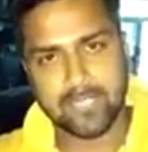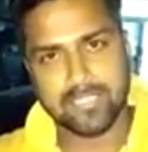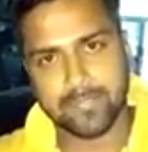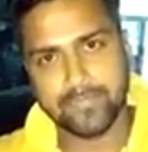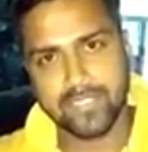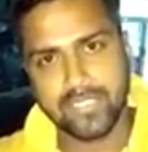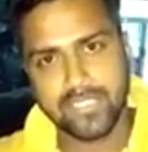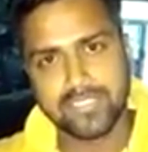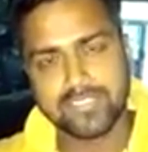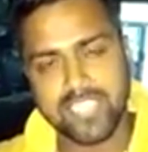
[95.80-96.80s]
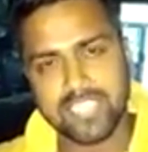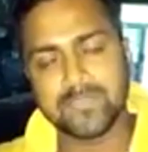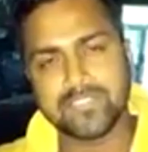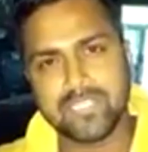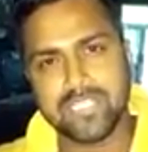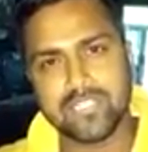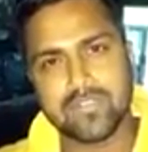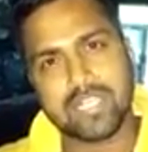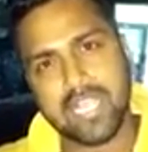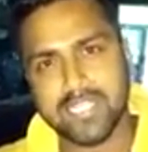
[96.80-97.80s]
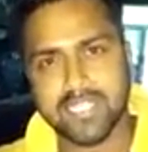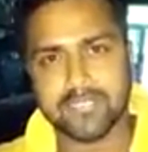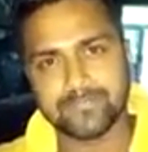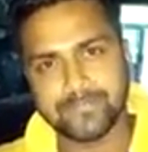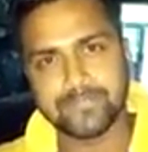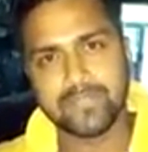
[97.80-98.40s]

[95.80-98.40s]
అది పక్కన పెడదాం స్టేజ్ మీద ఉన్న ఇంకొక యాంకర్